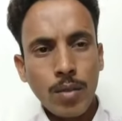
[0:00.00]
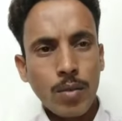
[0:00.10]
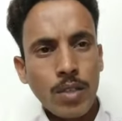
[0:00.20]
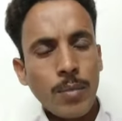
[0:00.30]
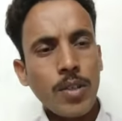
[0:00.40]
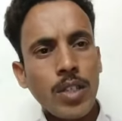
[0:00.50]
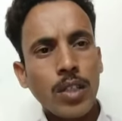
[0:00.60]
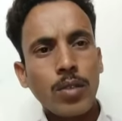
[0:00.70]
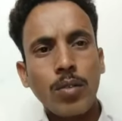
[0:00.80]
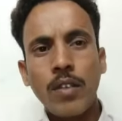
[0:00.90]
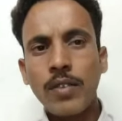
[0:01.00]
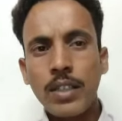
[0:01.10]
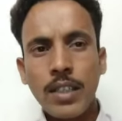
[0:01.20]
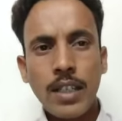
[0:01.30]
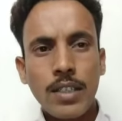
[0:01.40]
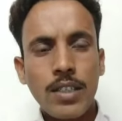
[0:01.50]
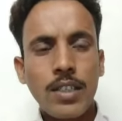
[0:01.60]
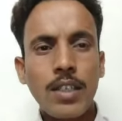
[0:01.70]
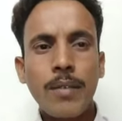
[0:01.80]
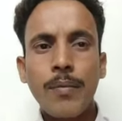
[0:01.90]
तो सभी साथियों को अवगत करा
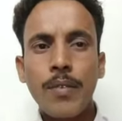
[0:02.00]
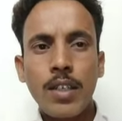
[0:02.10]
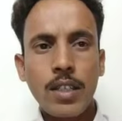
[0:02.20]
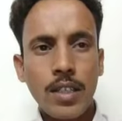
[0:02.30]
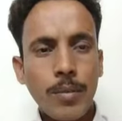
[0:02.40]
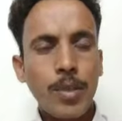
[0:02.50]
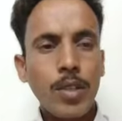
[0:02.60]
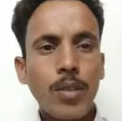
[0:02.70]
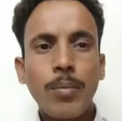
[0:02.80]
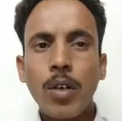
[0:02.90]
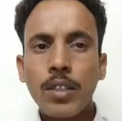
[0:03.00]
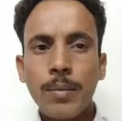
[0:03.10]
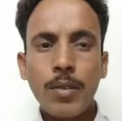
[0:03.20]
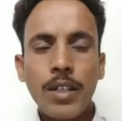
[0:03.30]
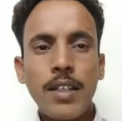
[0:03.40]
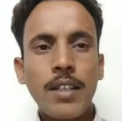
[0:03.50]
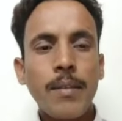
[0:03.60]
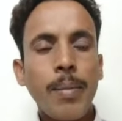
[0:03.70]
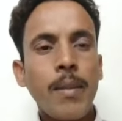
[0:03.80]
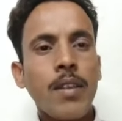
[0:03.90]
दीजिए ये वीडियो बहुत इम्पोर्टेंट है
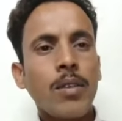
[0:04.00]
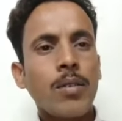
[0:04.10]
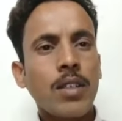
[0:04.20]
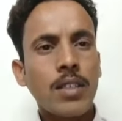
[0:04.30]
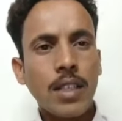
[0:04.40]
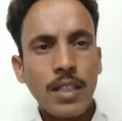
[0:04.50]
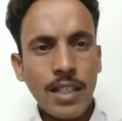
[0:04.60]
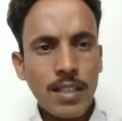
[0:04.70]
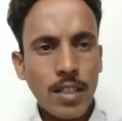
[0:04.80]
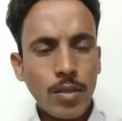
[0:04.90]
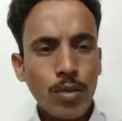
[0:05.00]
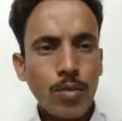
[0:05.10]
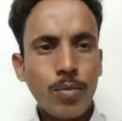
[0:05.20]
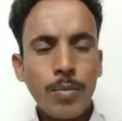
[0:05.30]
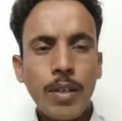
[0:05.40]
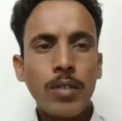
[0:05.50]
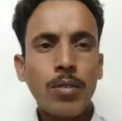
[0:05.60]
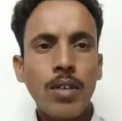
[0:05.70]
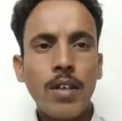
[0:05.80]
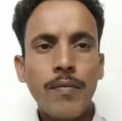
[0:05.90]
क्योंकि सत्ताईस तारीख को जो मूवमेंट
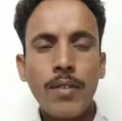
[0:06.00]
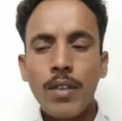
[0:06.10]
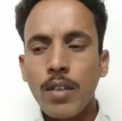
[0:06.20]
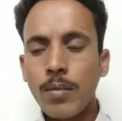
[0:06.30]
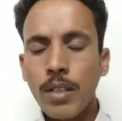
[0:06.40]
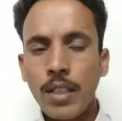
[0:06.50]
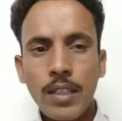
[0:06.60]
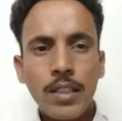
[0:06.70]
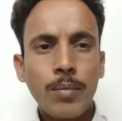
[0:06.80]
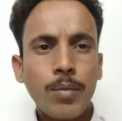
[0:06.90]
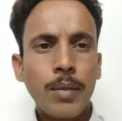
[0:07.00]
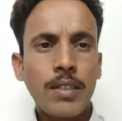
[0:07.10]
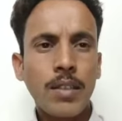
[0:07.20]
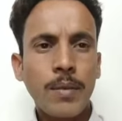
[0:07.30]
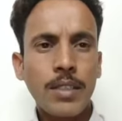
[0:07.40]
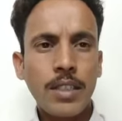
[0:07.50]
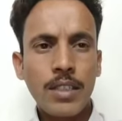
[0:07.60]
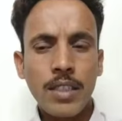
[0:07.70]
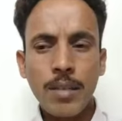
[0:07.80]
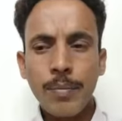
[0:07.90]
होगा वो एक अंतिम मूवमेंट समझ
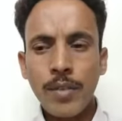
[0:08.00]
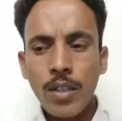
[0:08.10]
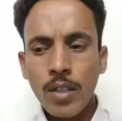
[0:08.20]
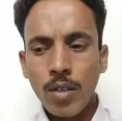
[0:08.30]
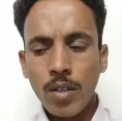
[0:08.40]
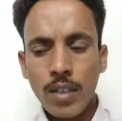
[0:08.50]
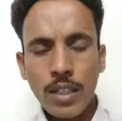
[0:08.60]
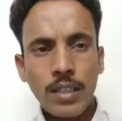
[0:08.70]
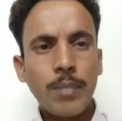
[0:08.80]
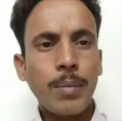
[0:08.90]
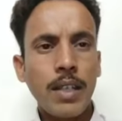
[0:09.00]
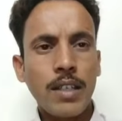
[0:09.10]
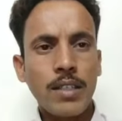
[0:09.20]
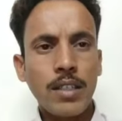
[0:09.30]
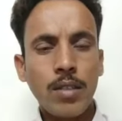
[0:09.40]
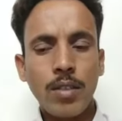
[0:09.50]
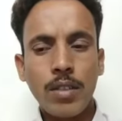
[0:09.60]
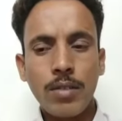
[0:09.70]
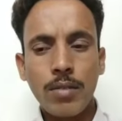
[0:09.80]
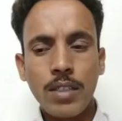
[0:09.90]
लीजिए आप और अंतिम प्रयास है
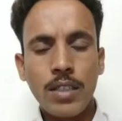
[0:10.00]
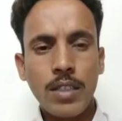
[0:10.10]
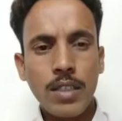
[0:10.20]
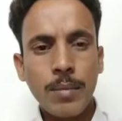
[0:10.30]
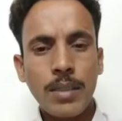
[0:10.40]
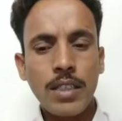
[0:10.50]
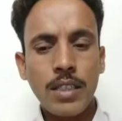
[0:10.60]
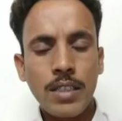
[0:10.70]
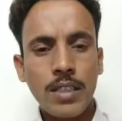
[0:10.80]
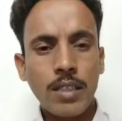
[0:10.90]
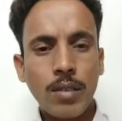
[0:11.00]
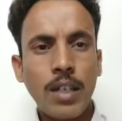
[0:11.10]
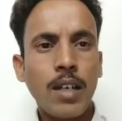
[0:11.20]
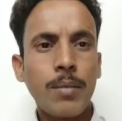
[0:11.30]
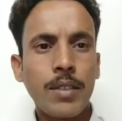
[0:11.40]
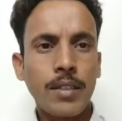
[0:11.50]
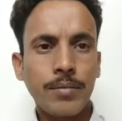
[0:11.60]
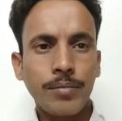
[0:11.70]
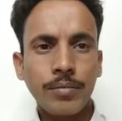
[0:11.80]
और क्योंकि शिक्षा मंत्री जी ने ये कहा भी है